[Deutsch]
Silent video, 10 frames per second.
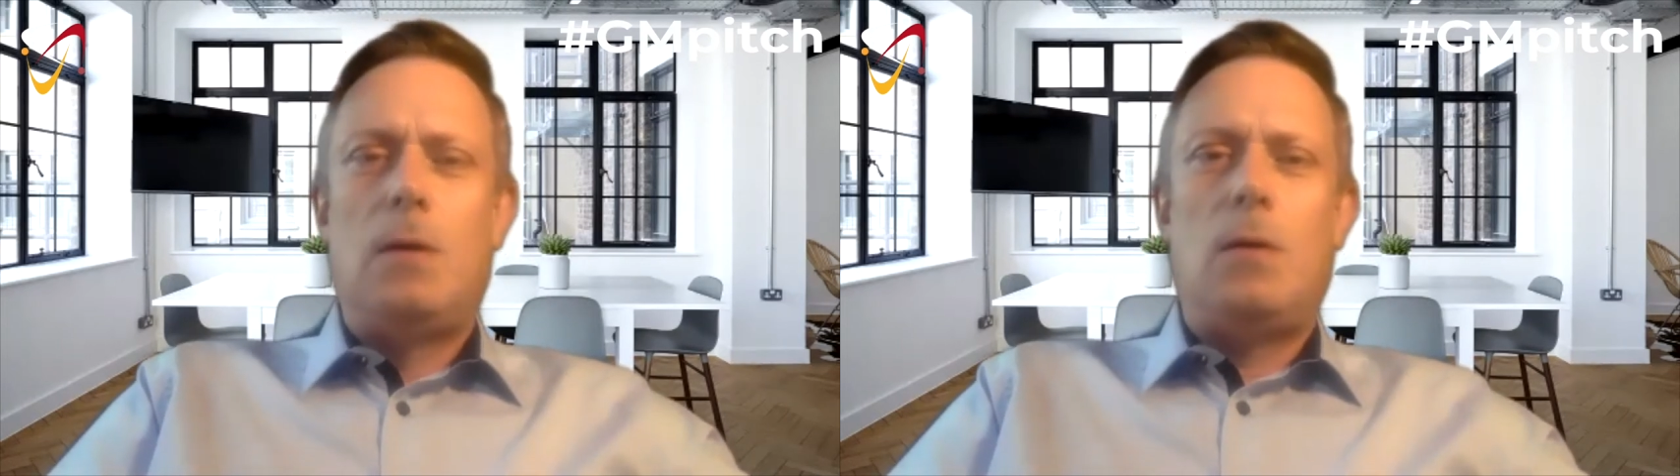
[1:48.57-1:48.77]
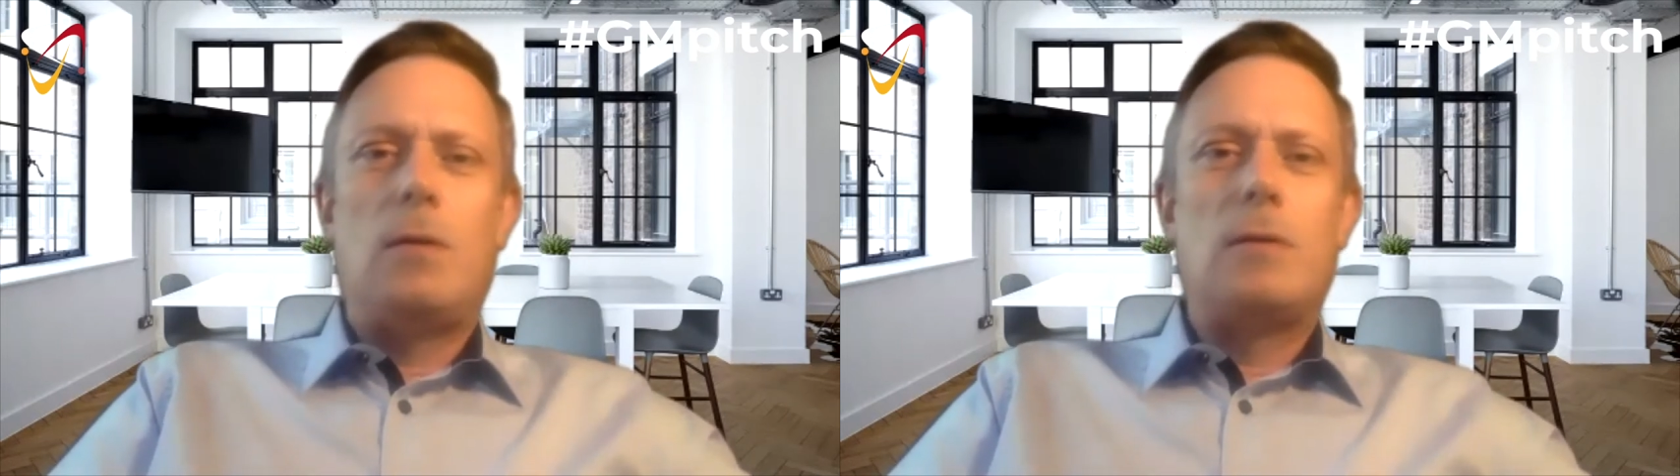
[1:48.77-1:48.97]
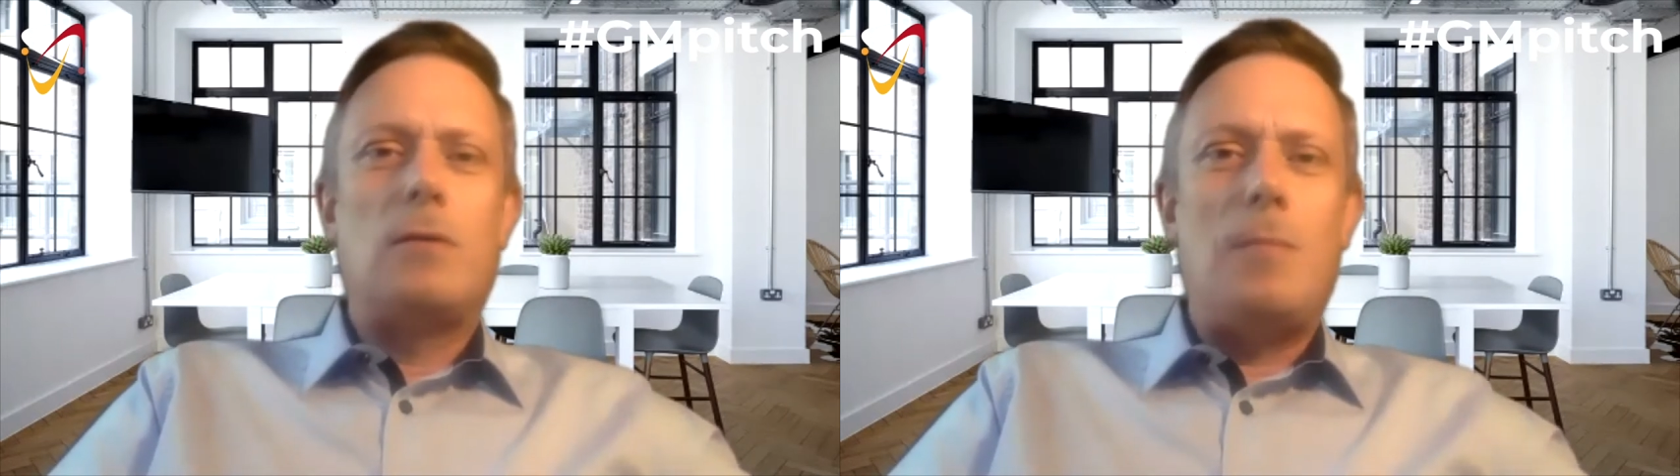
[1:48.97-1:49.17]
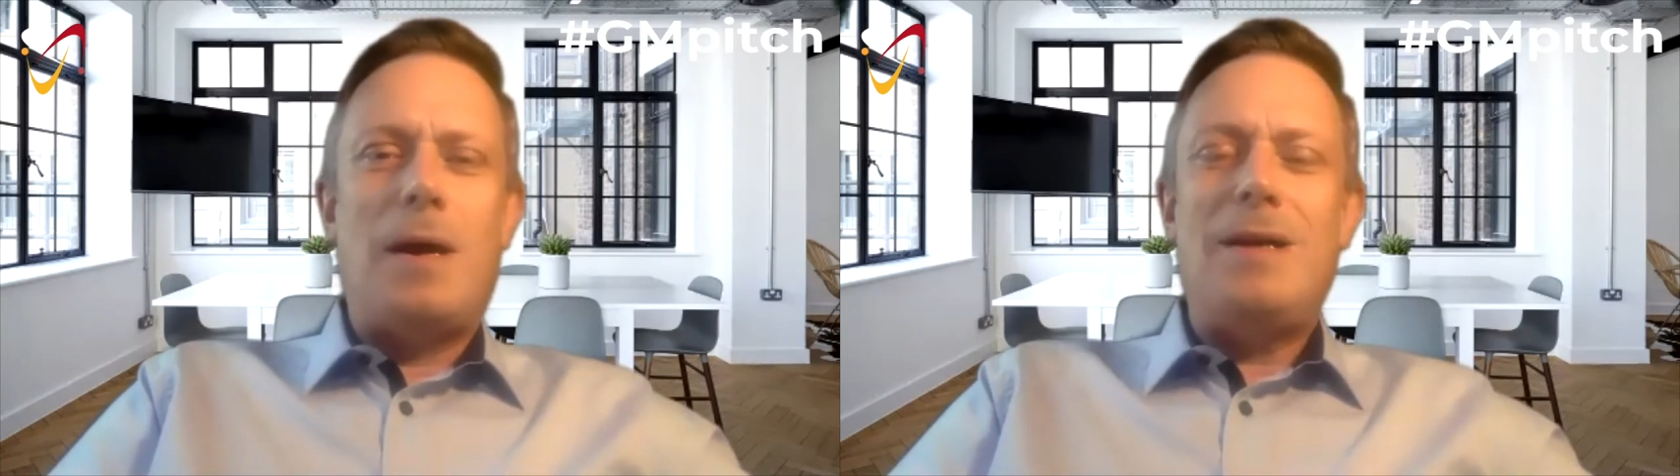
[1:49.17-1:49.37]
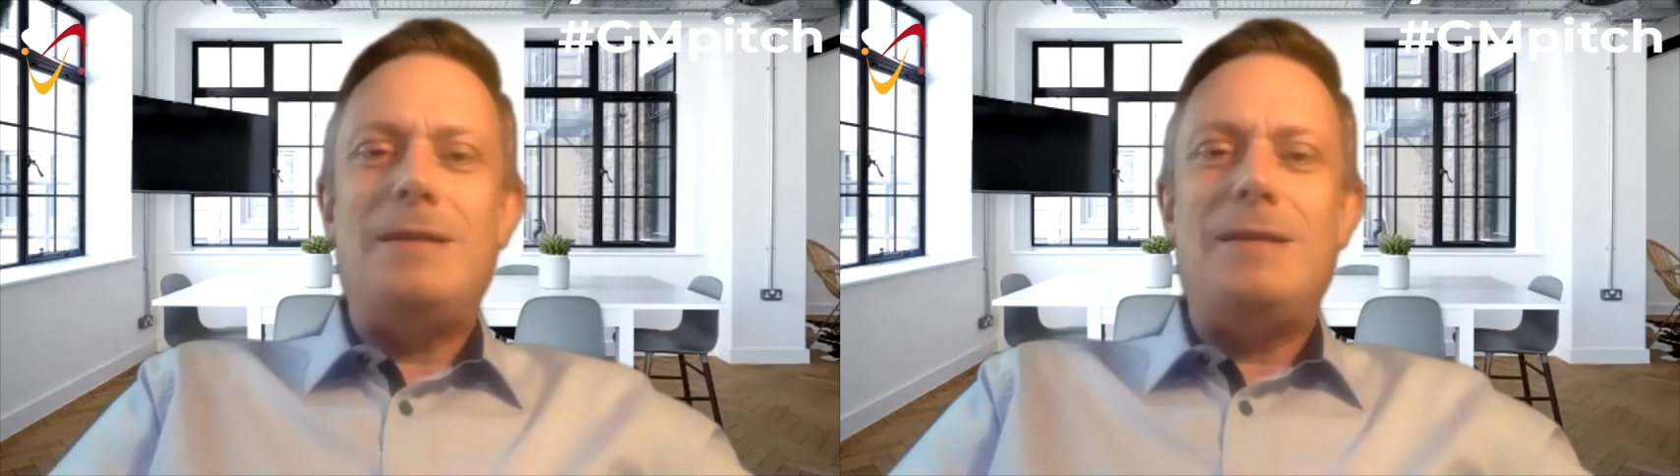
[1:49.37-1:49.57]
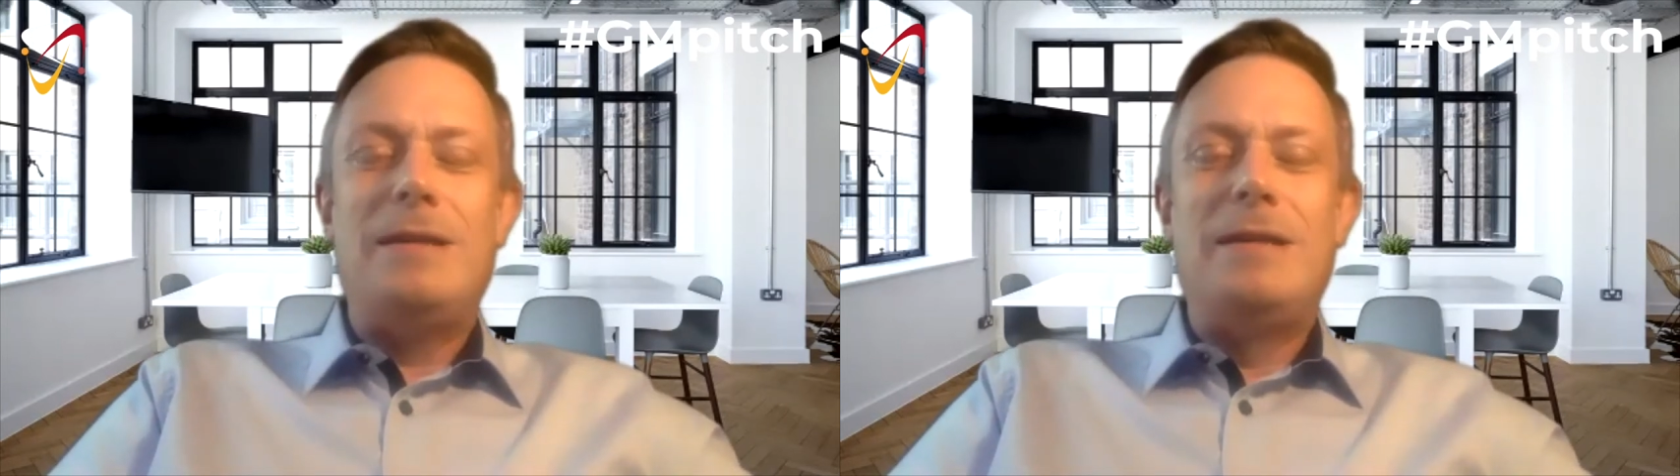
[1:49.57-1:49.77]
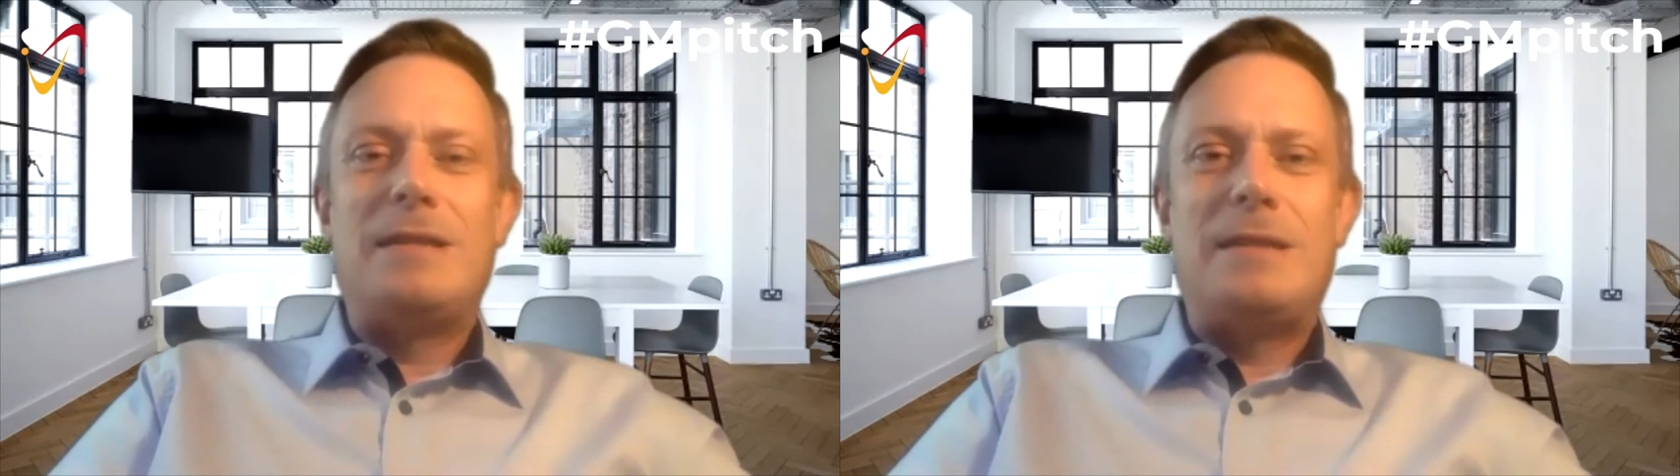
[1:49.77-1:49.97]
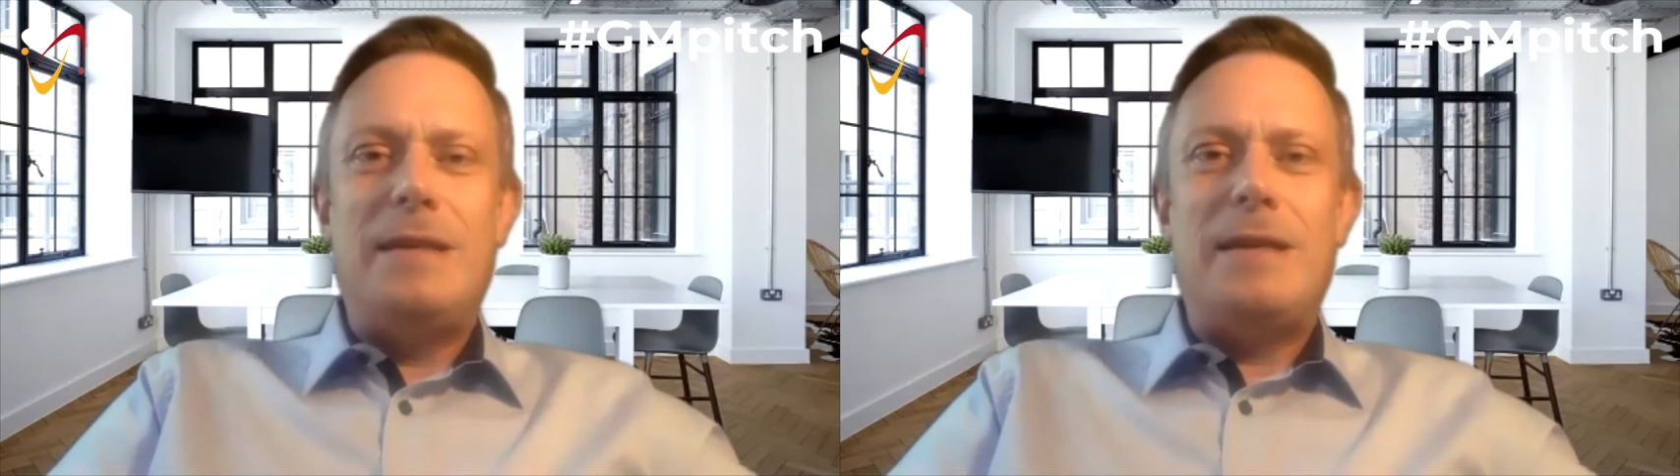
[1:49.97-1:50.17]
Und normal
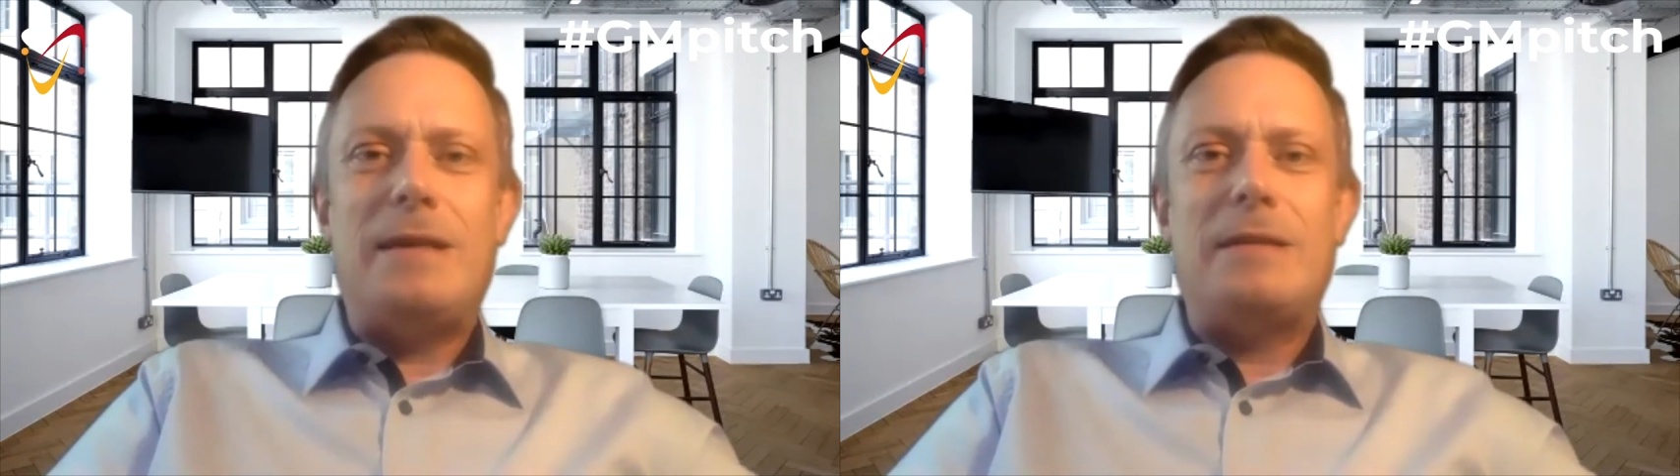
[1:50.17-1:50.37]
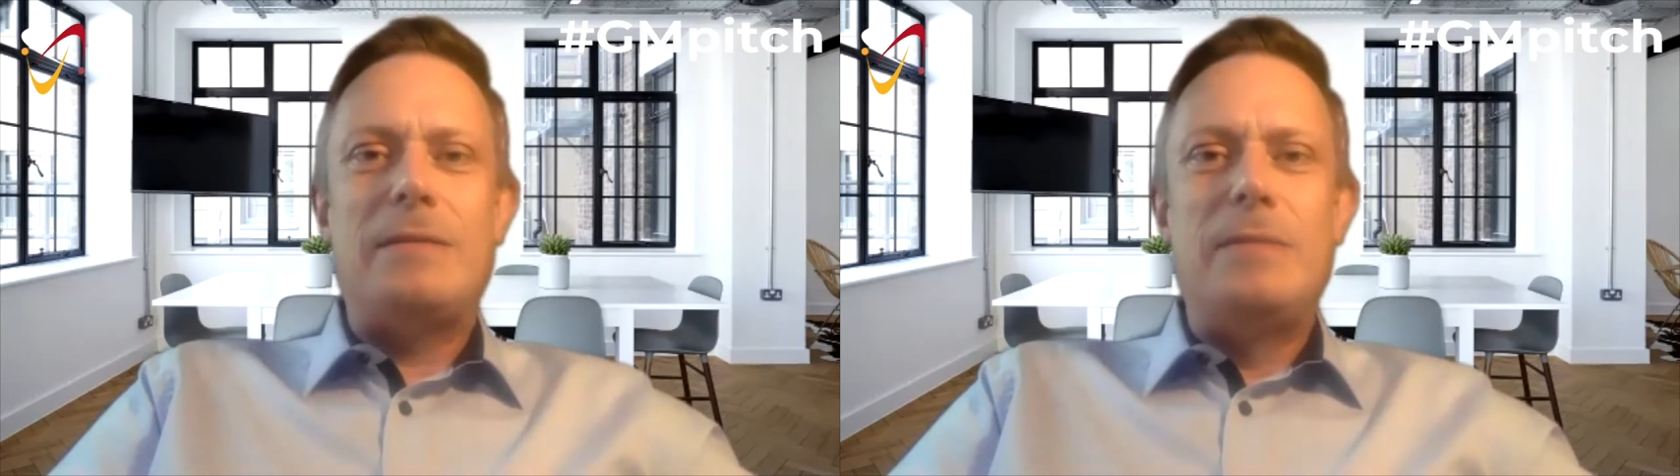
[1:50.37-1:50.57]
ist jeder